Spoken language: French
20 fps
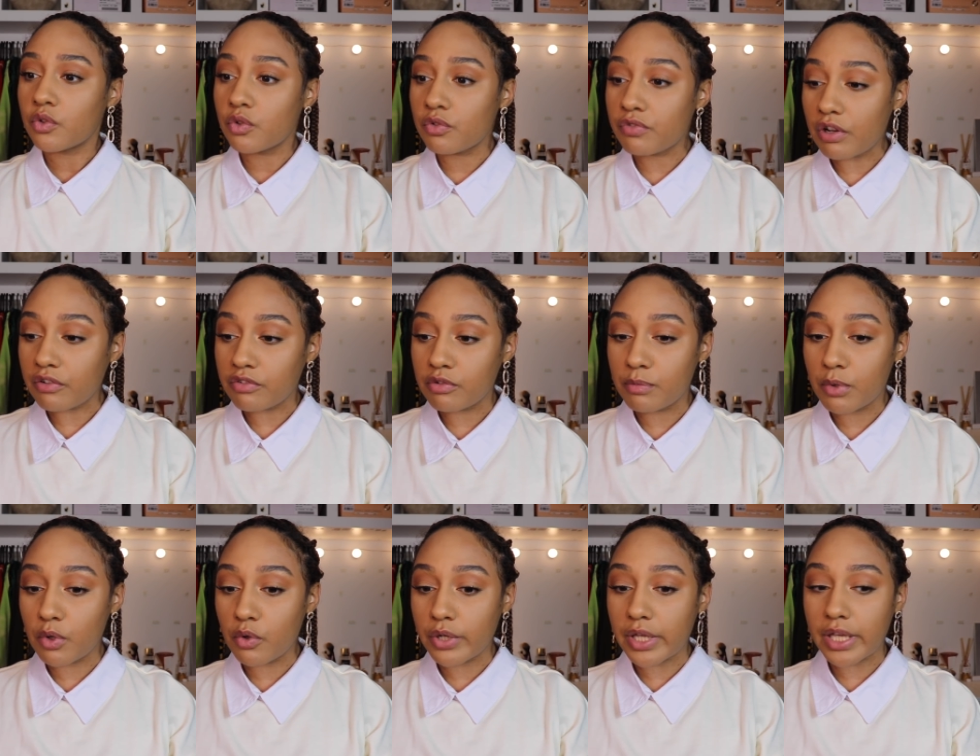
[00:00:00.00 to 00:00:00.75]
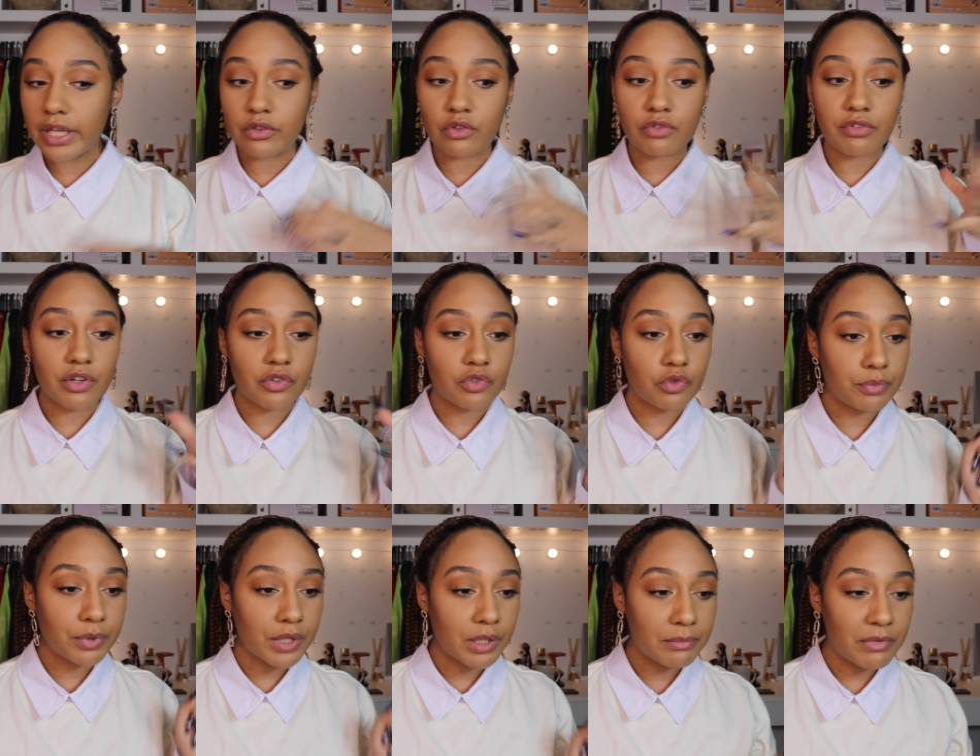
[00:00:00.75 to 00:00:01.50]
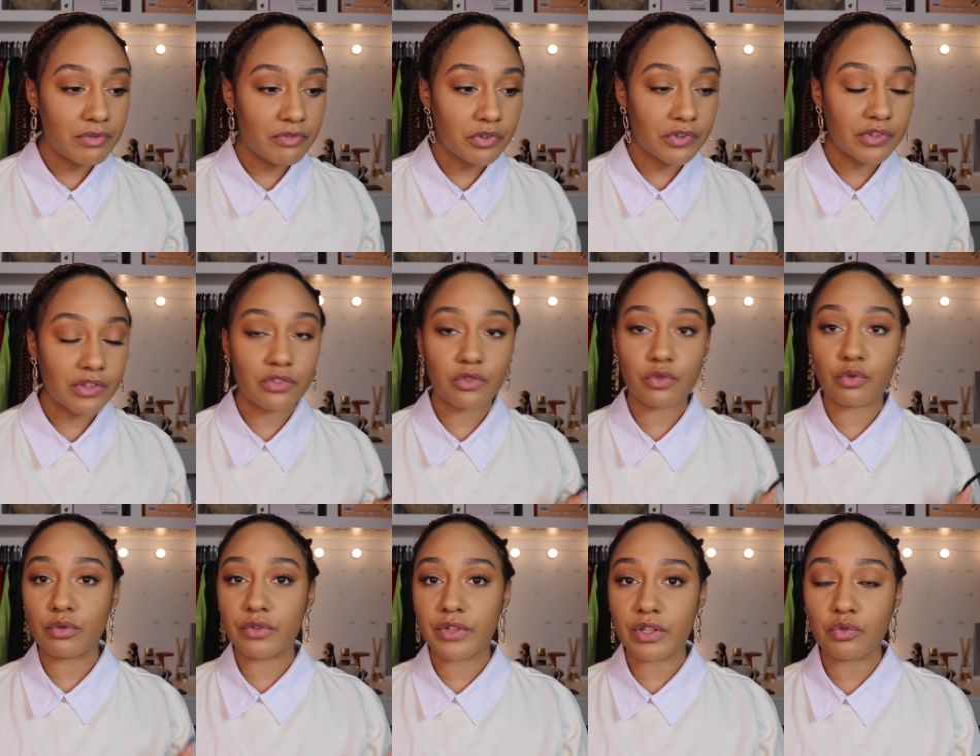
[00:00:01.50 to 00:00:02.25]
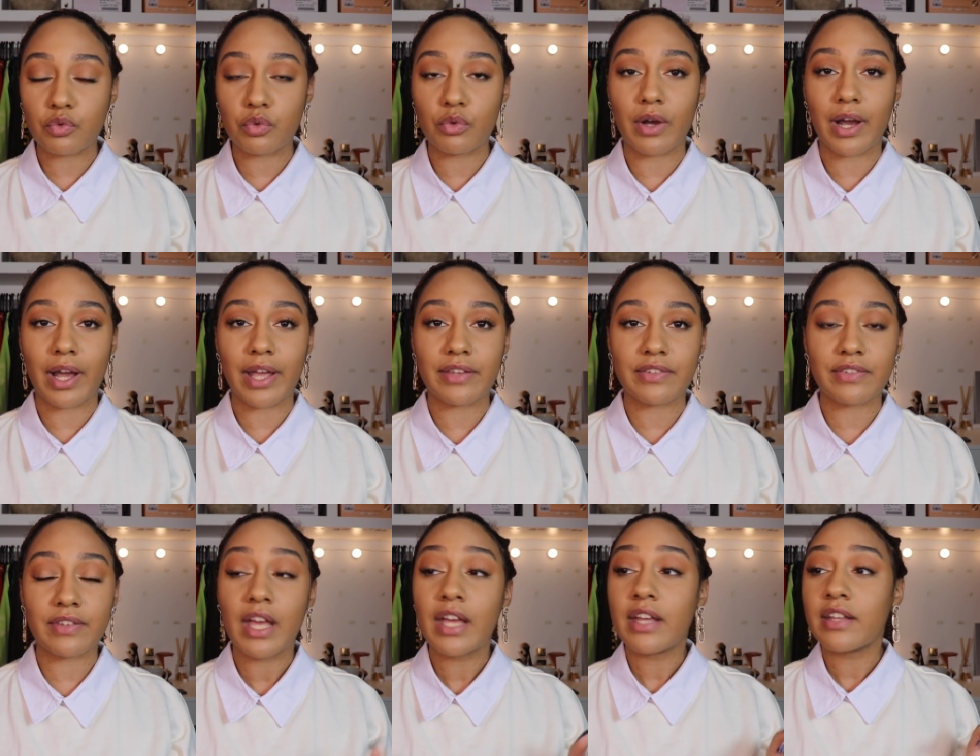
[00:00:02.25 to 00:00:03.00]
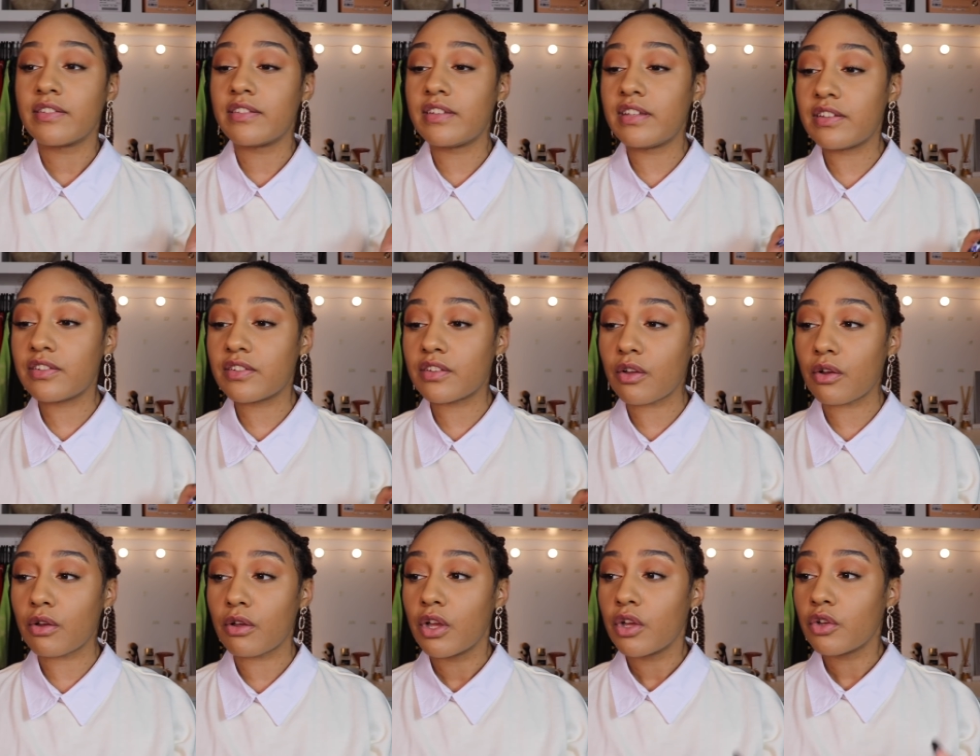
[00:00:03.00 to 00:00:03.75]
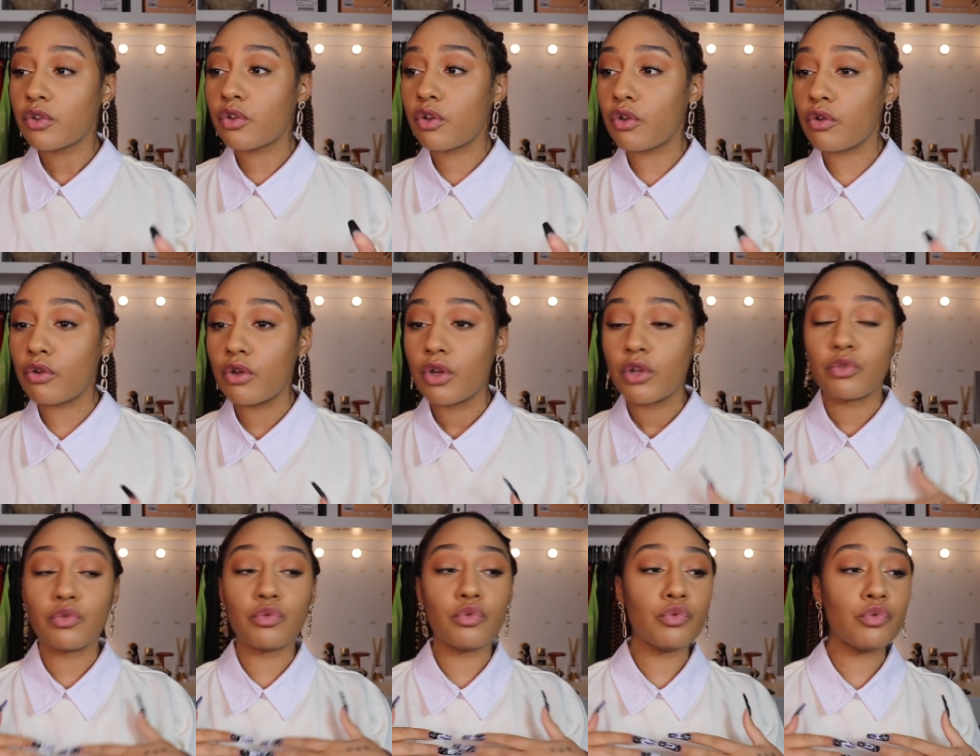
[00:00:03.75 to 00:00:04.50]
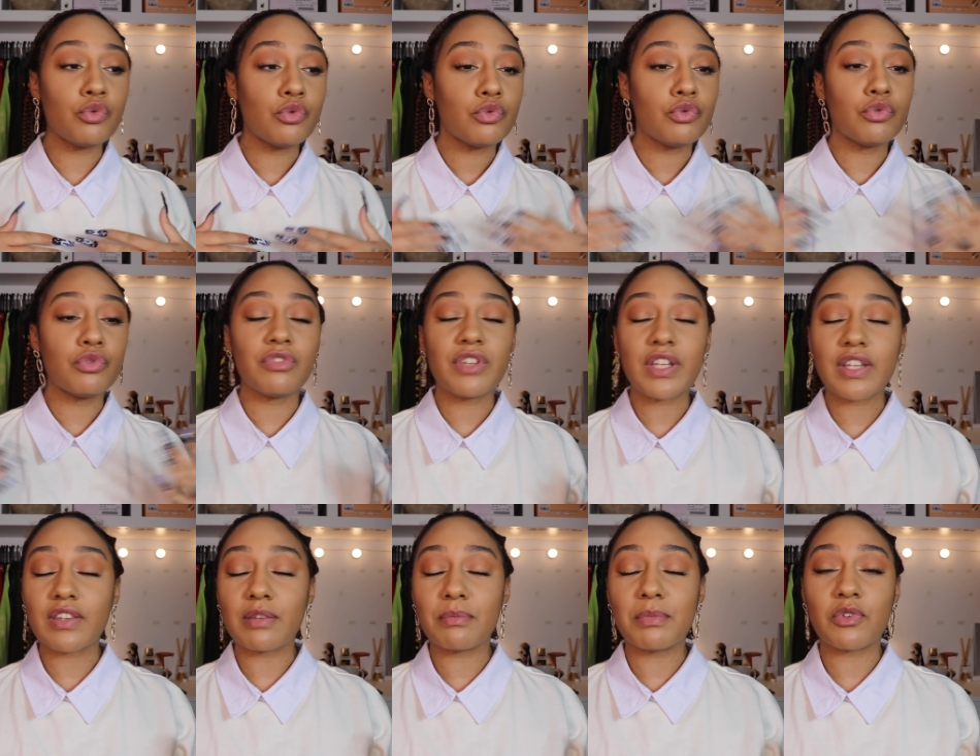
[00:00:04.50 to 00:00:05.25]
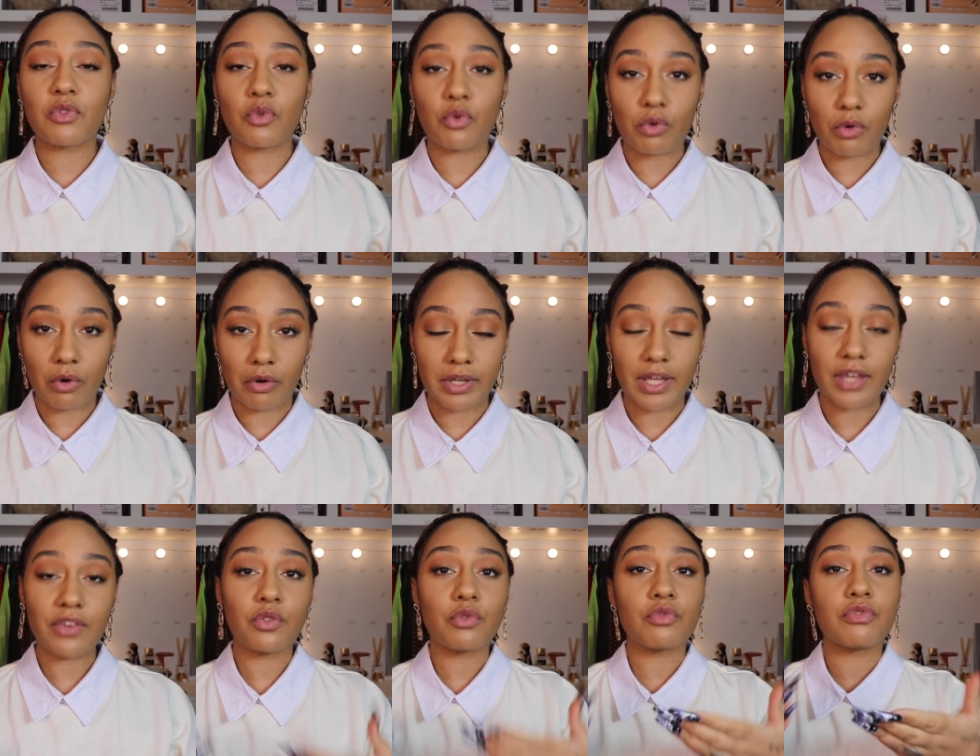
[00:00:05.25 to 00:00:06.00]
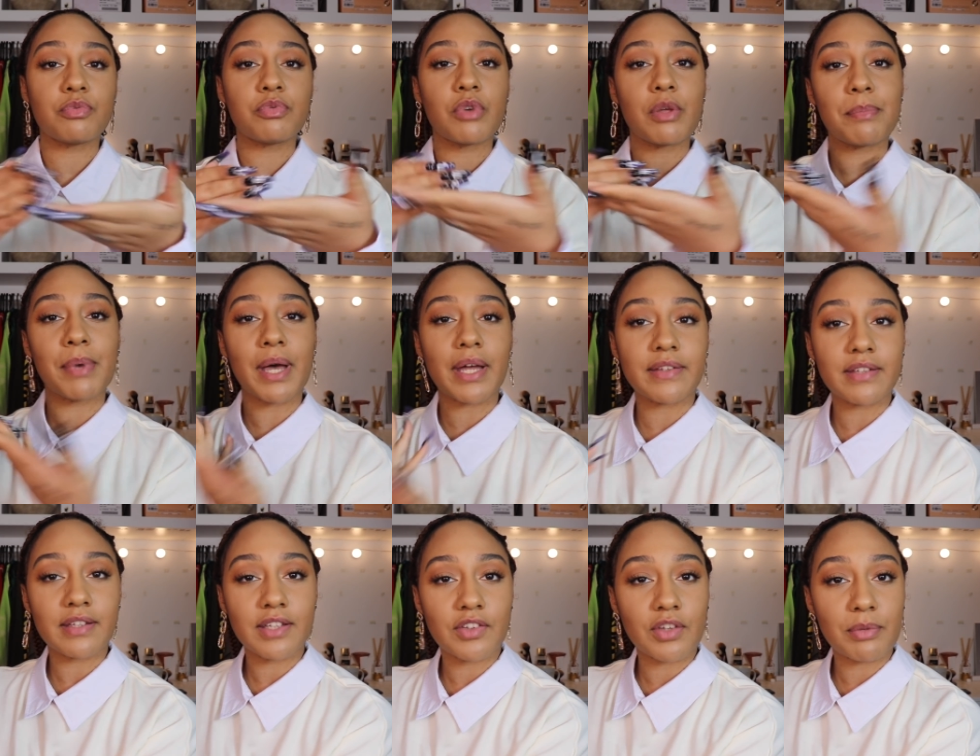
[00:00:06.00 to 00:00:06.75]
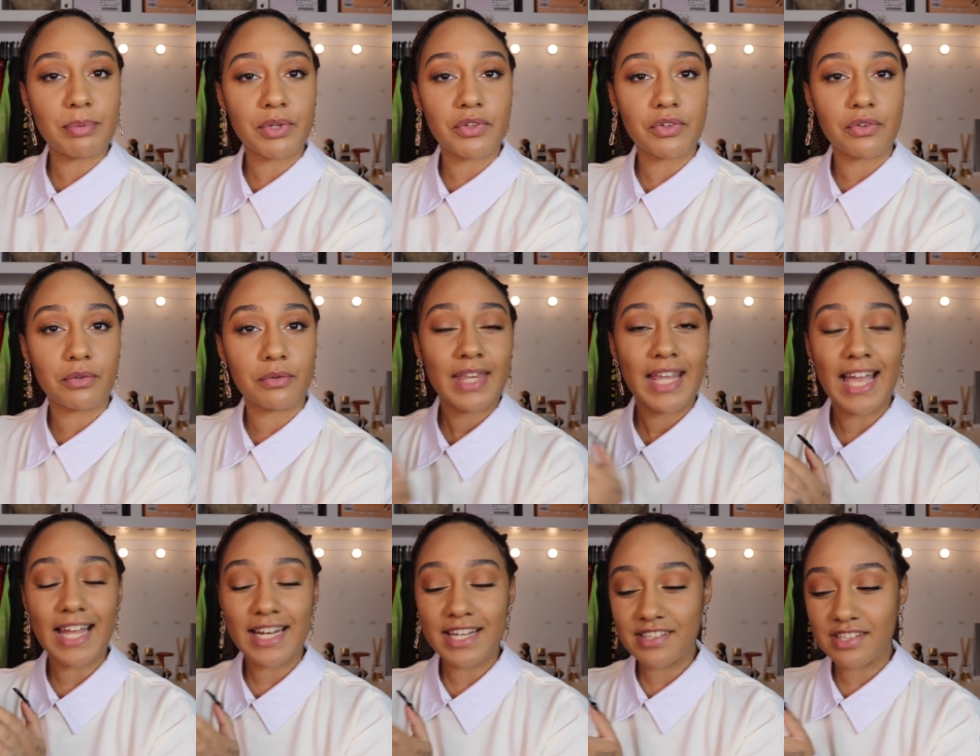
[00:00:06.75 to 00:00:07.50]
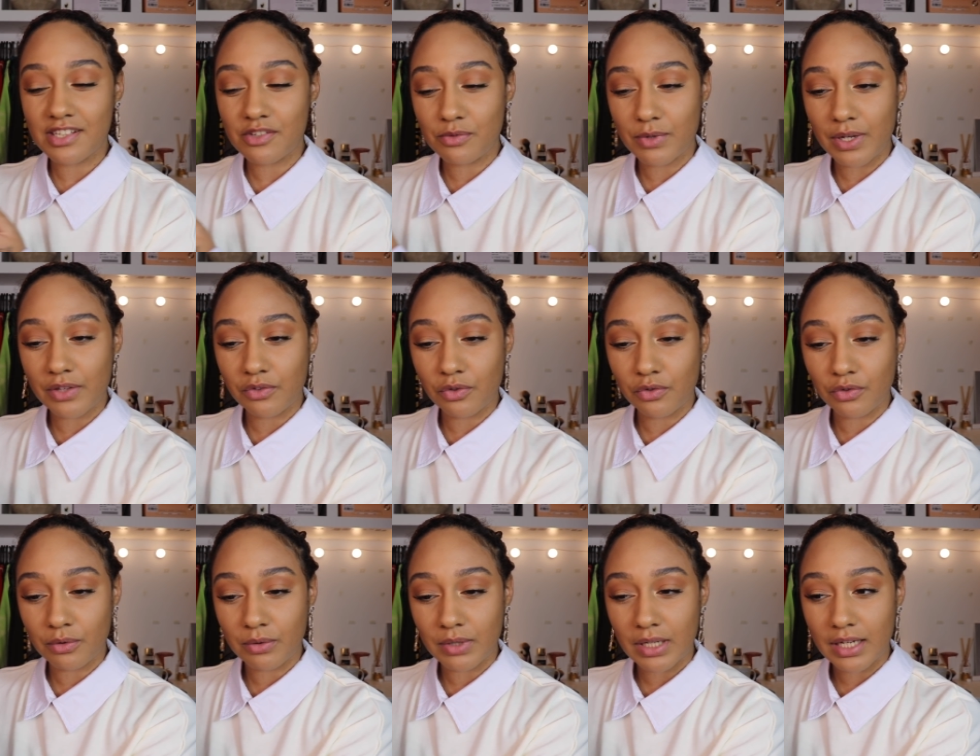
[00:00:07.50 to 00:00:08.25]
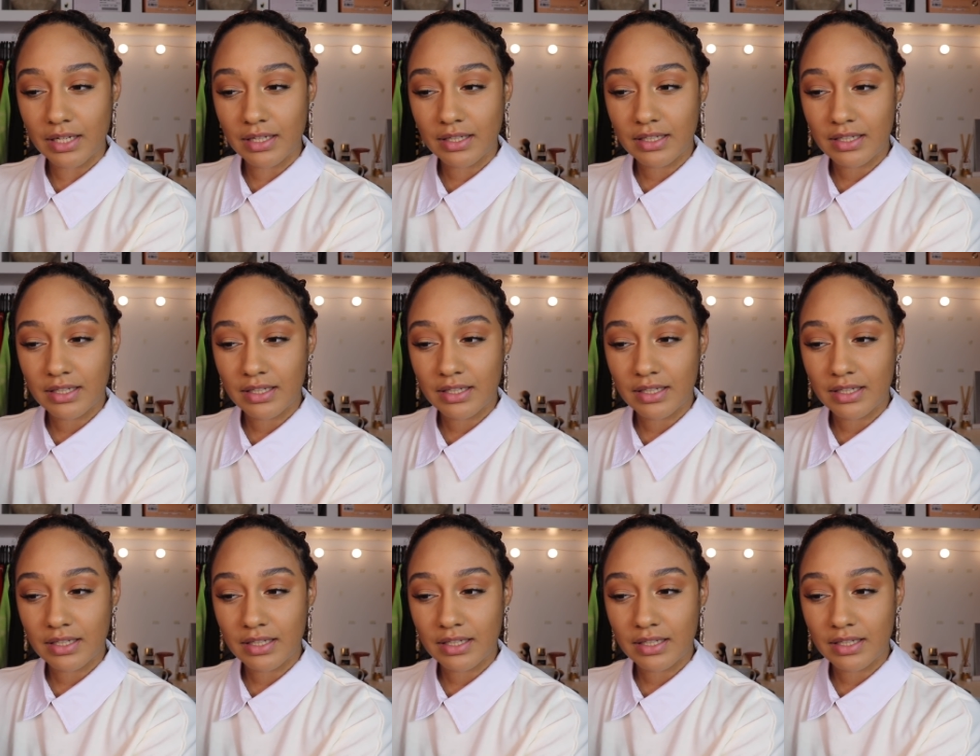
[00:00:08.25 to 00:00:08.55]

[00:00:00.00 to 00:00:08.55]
devoir vous bloquer, devoir supprimer vos insultes et tout le reste, disant que nous nous victimisons quoi qu'est-ce, donc vous pouvez partir dès à présent. Allez-y, je vous laisse deux secondes là.